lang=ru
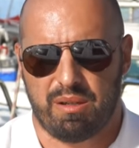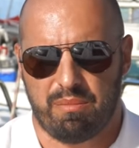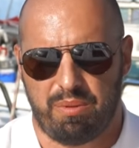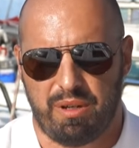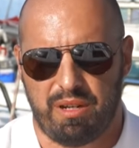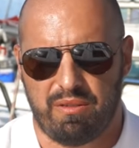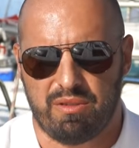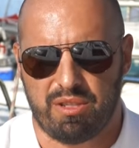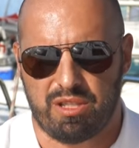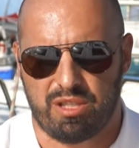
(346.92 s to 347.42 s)

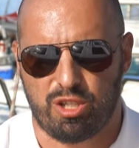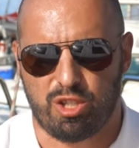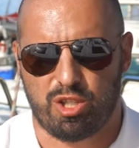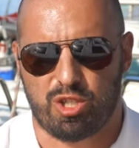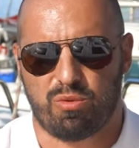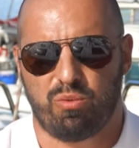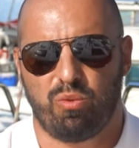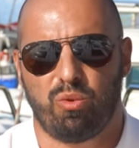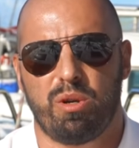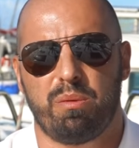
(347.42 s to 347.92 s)
привести
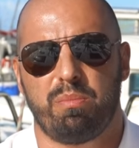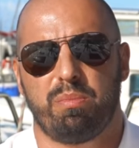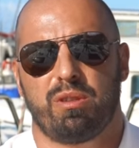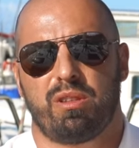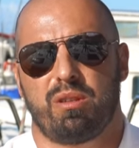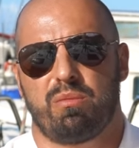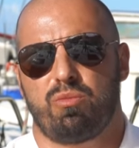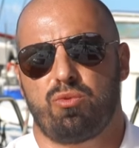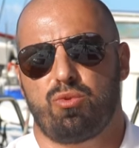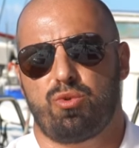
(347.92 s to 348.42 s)
свой,
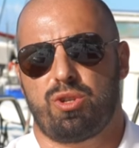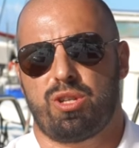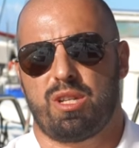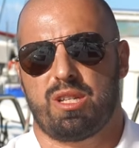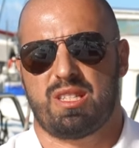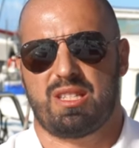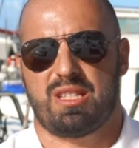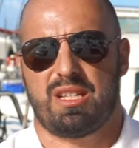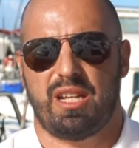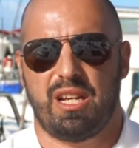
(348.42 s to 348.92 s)
потому что,
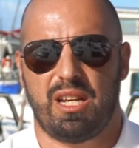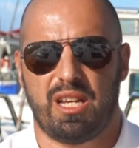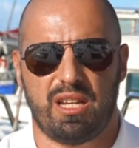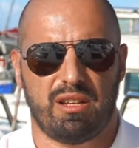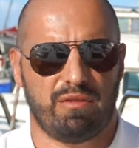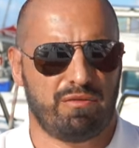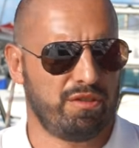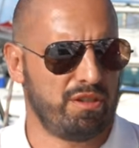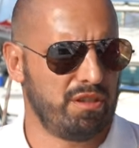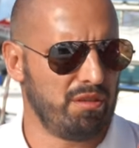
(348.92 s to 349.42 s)

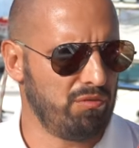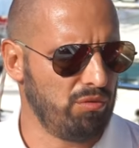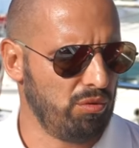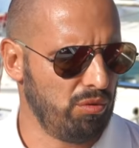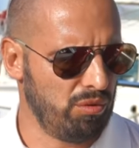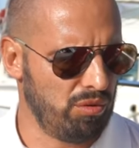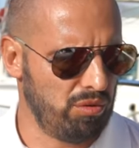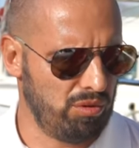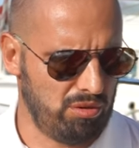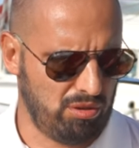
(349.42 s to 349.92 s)
скорее
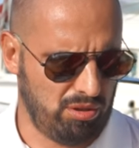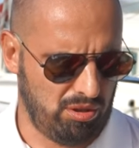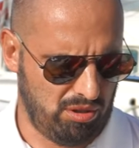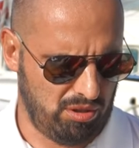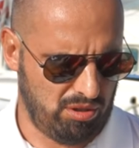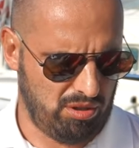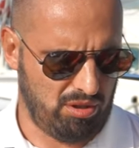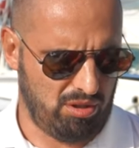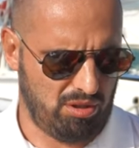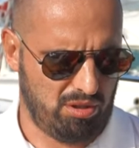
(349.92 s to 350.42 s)
всего,
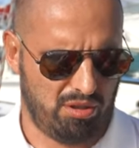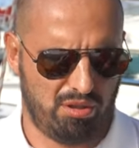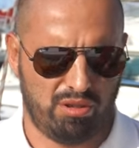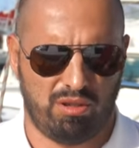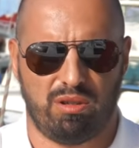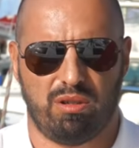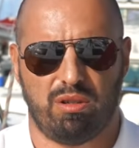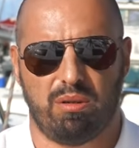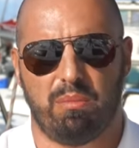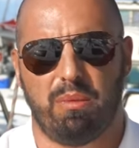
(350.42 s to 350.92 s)

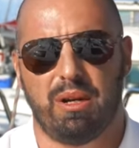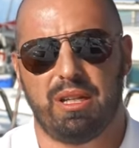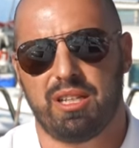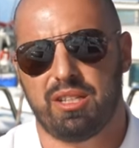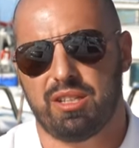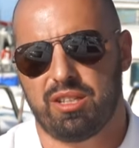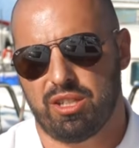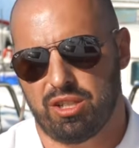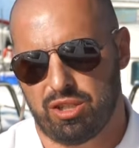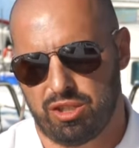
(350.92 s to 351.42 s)
э,
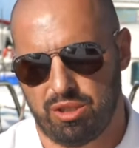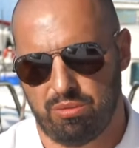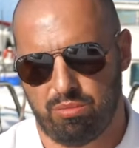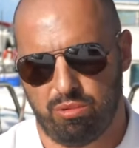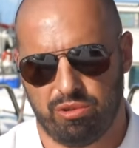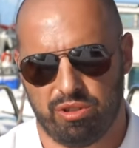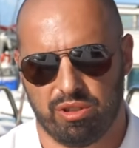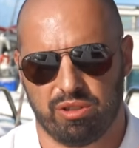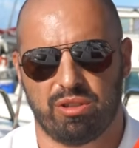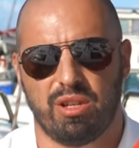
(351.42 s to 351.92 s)
маленьких не
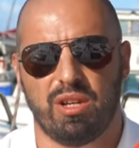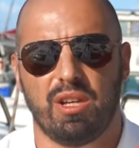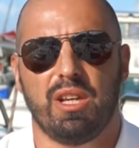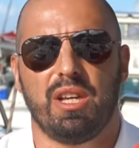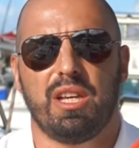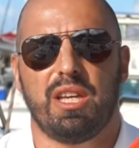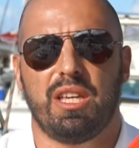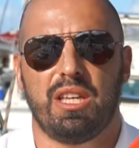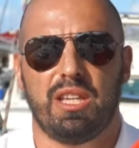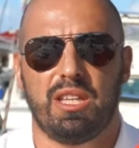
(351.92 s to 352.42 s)
будет.
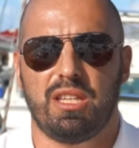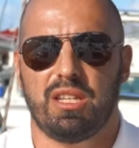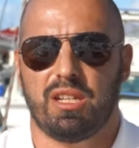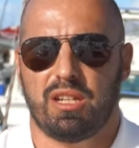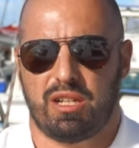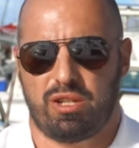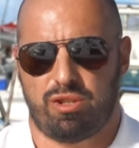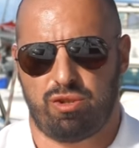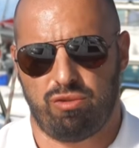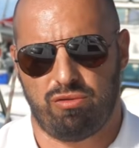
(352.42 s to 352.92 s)
И
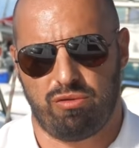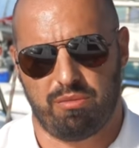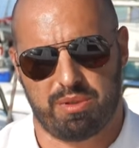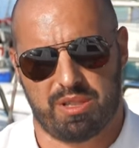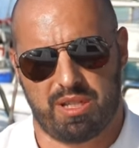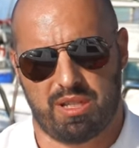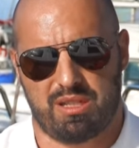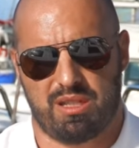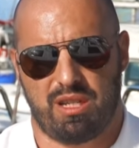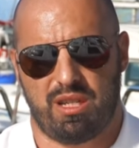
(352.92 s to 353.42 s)
хочу вам
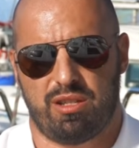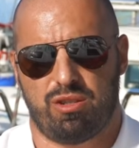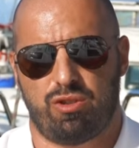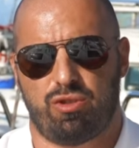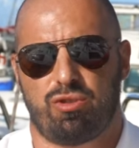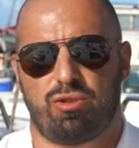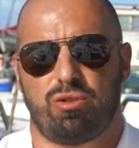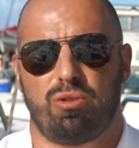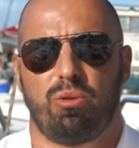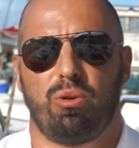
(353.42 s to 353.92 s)
сказать,
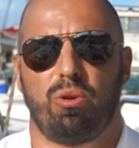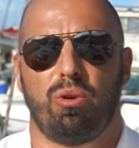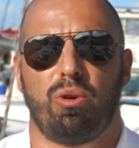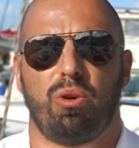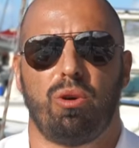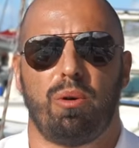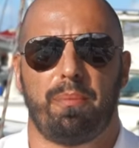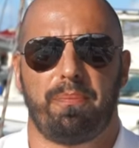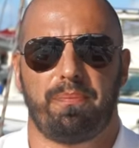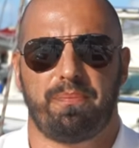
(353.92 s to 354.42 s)

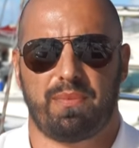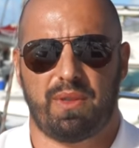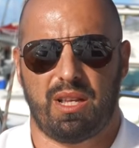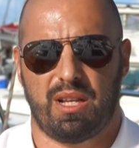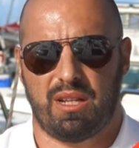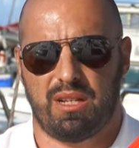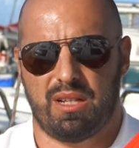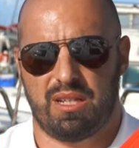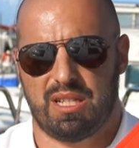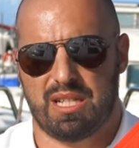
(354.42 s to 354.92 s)
что
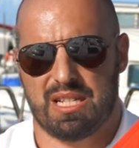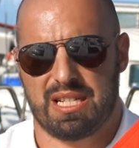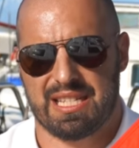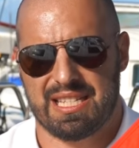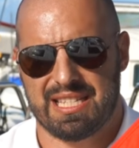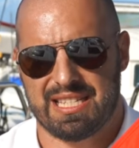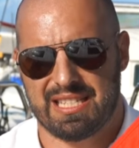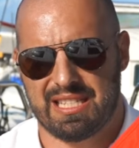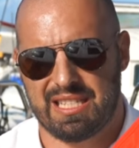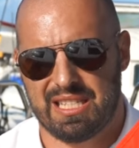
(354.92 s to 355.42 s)
э,
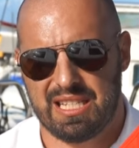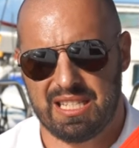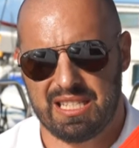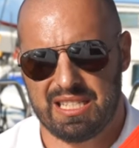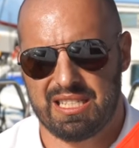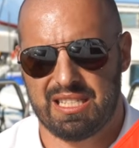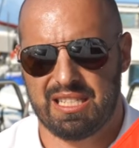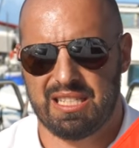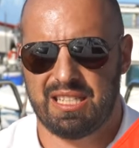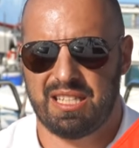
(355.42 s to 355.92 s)

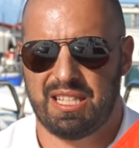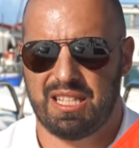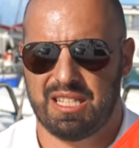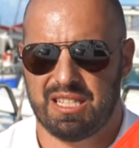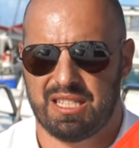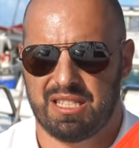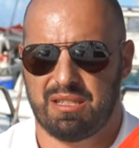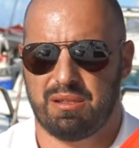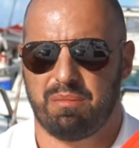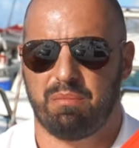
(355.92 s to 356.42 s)
здесь
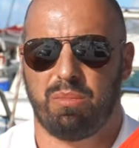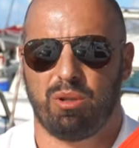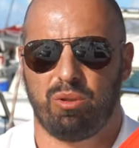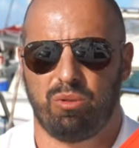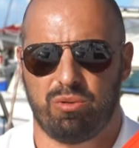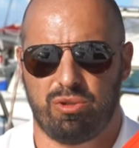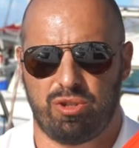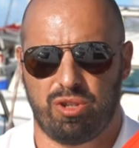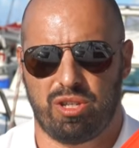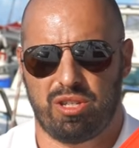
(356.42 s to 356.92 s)
есть
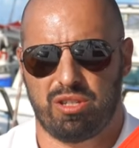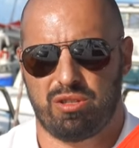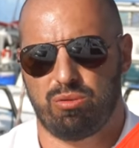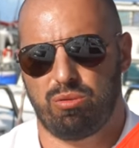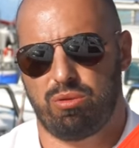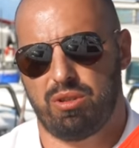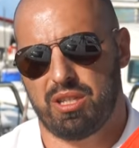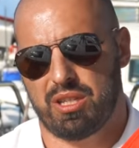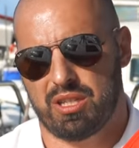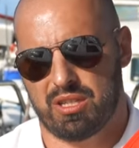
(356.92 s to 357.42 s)
баллончики с
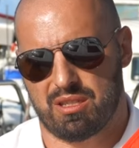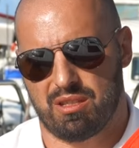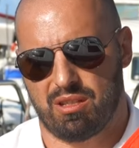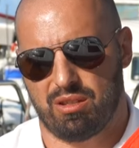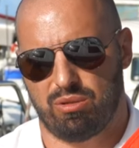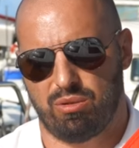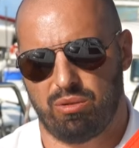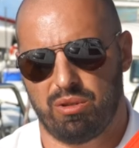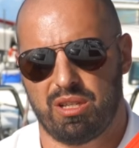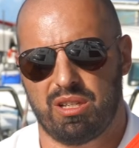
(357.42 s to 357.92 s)

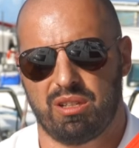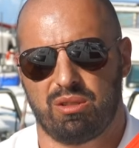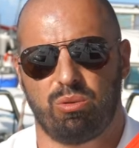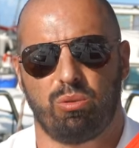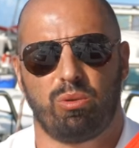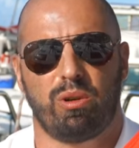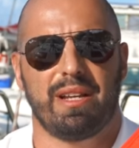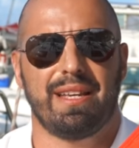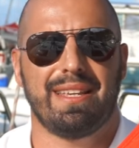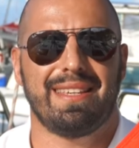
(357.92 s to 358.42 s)
углекислотой,
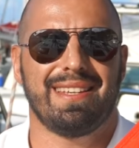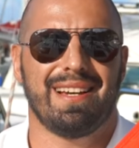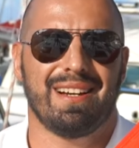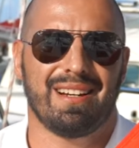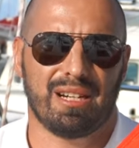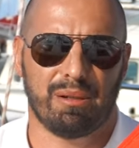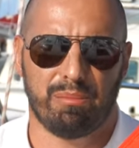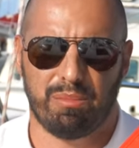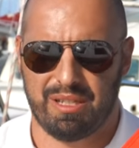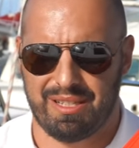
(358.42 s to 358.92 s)
которые
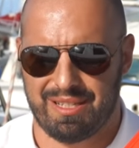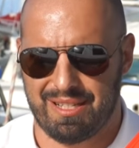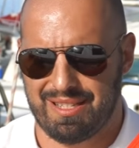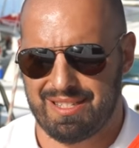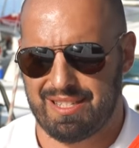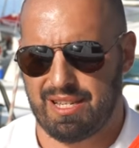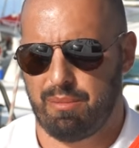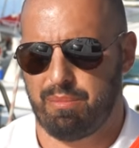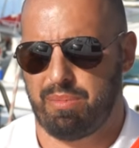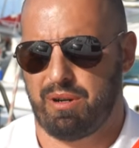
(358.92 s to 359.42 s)
якобы
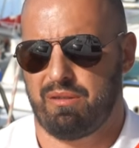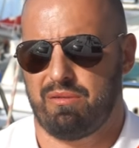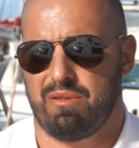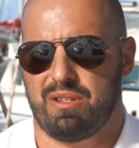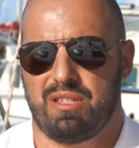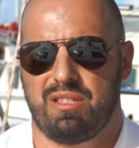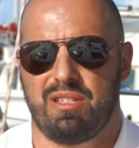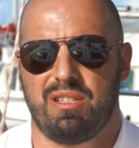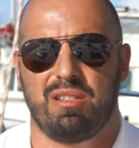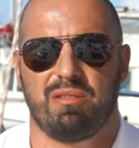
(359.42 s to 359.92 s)
нельзя
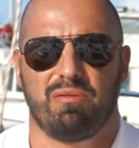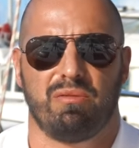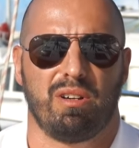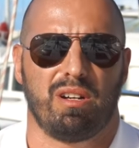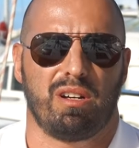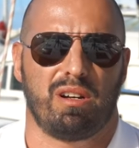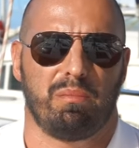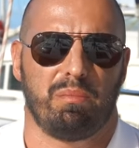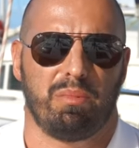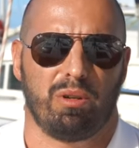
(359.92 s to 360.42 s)
провозить в
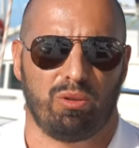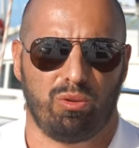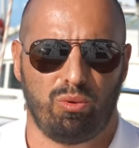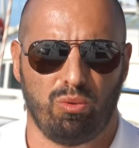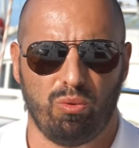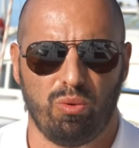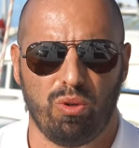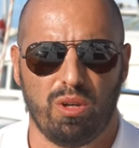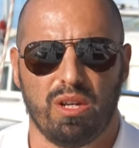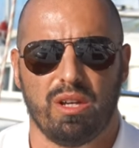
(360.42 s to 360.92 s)

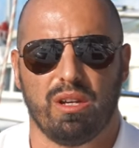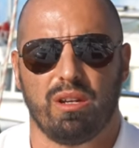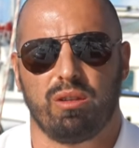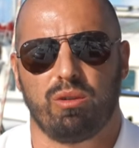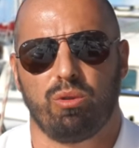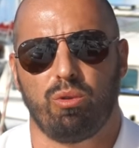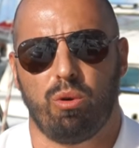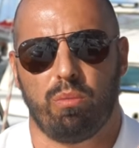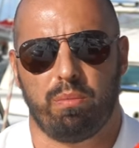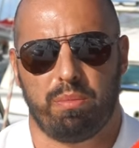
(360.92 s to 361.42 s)
аэропорту,
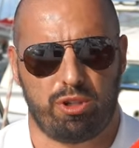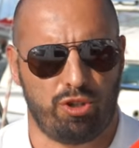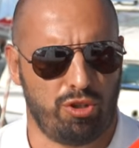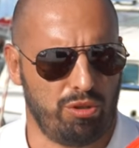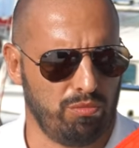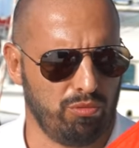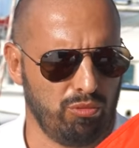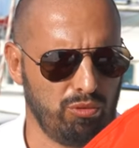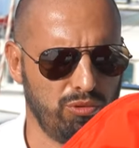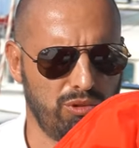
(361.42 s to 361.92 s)
но
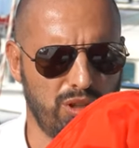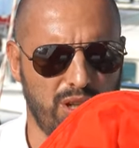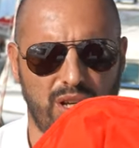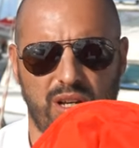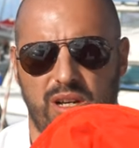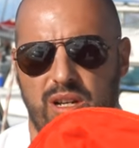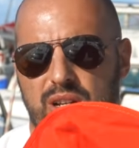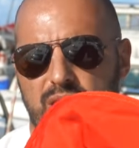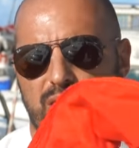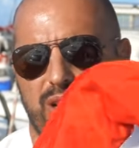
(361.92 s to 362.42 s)
почему-то